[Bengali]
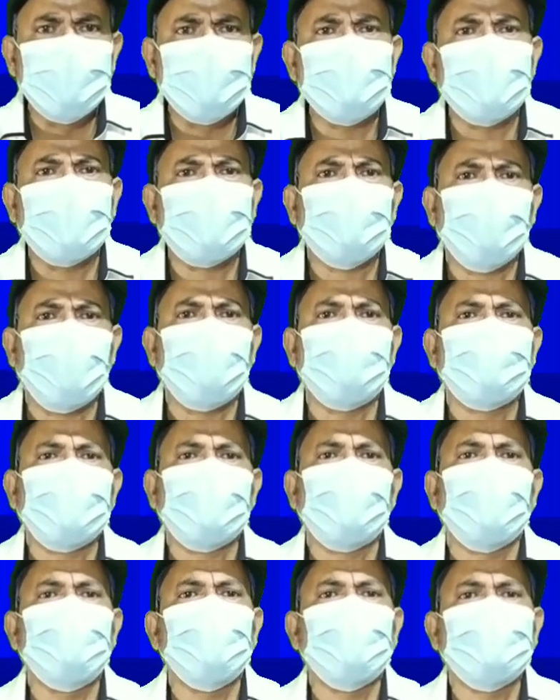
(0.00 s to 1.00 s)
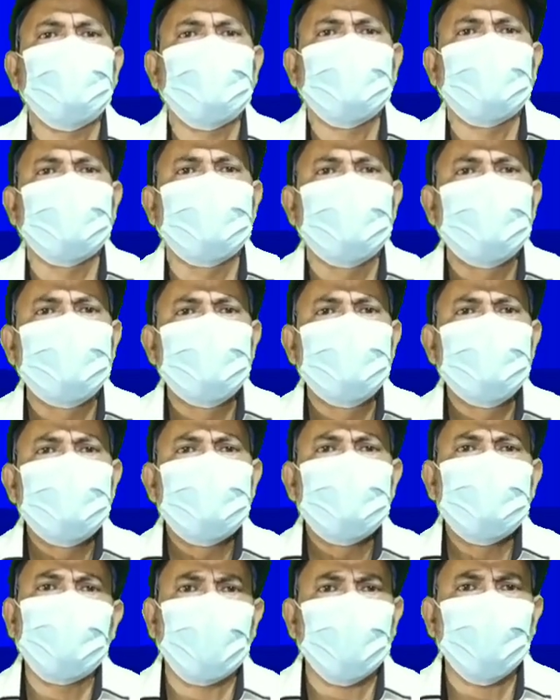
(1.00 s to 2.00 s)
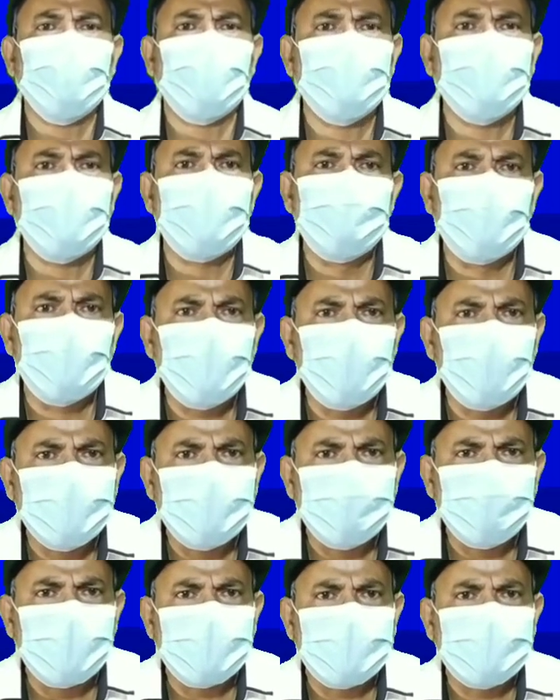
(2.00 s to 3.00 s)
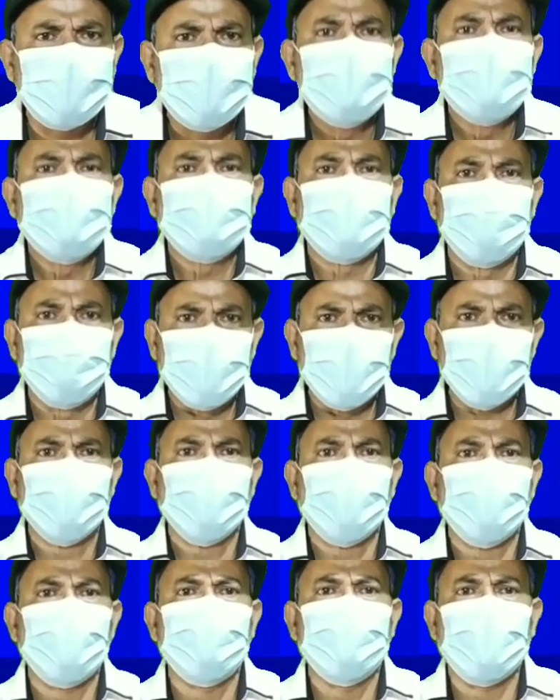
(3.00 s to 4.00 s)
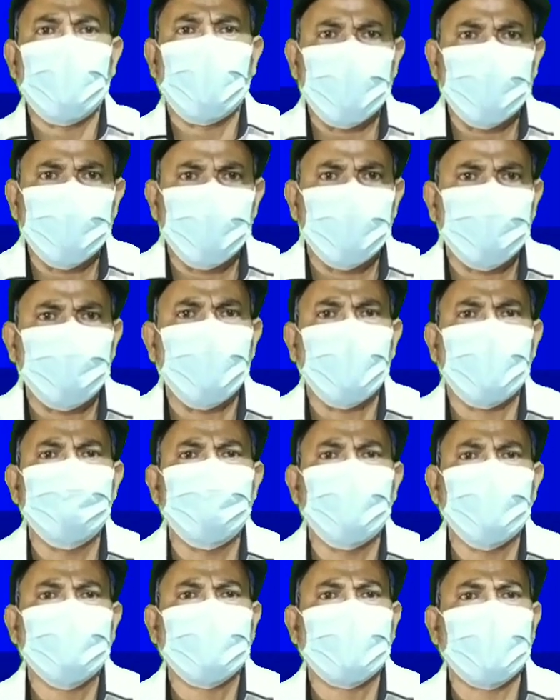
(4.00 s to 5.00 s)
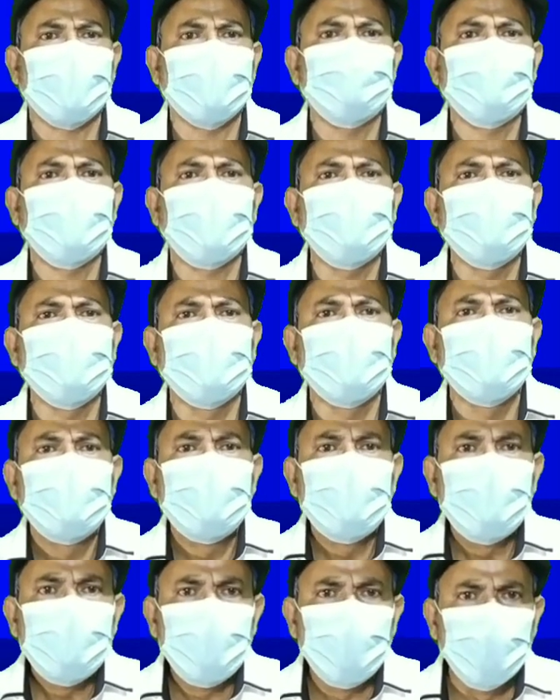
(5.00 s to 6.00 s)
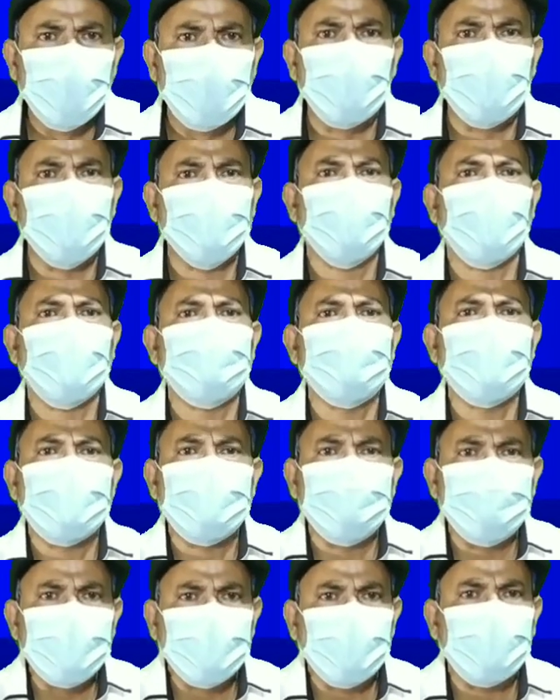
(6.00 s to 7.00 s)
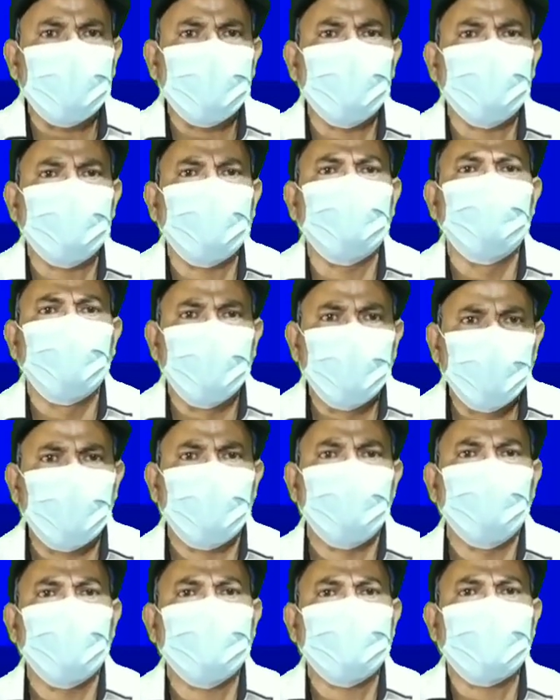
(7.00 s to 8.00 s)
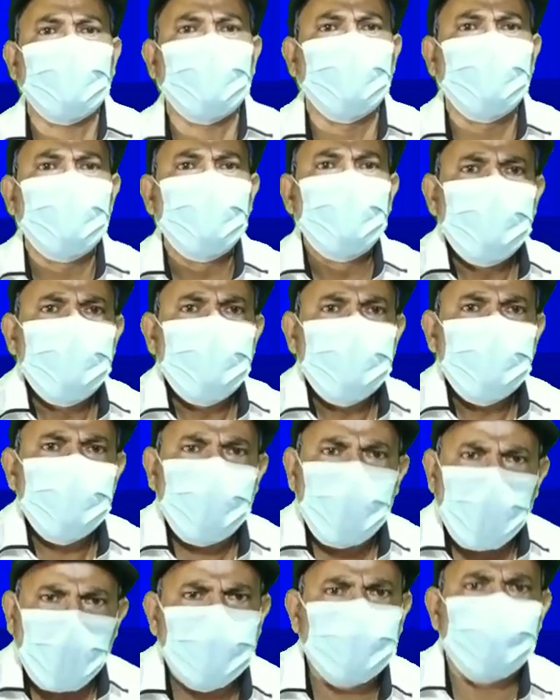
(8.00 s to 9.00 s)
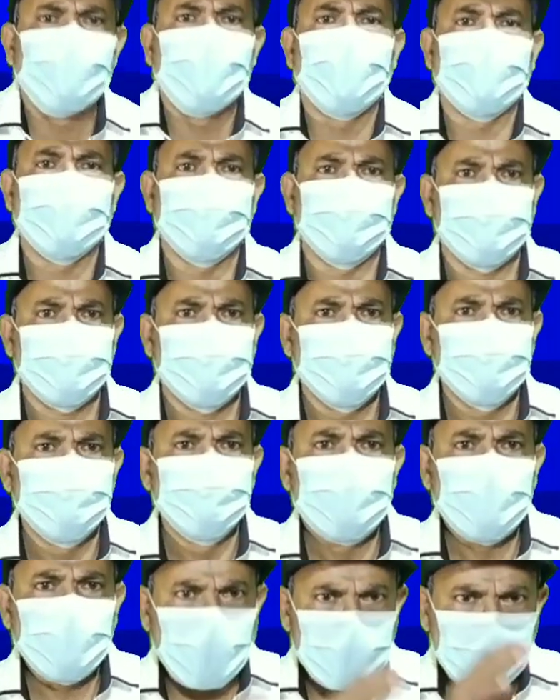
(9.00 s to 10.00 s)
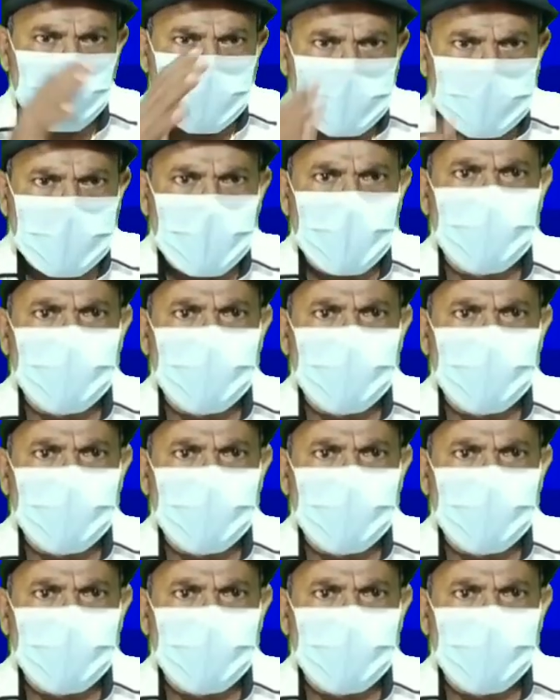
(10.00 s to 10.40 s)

মিডিয়ার খবরাখবর দেখে দর্শকদের মনে হতে পারে যে বিশ্বনবী হজরত মোহাম্মদ সাহেবকে নিয়ে নুপুর শর্মার বিতর্কিত মন্তব্য যেন গতকালের ঘটনাটা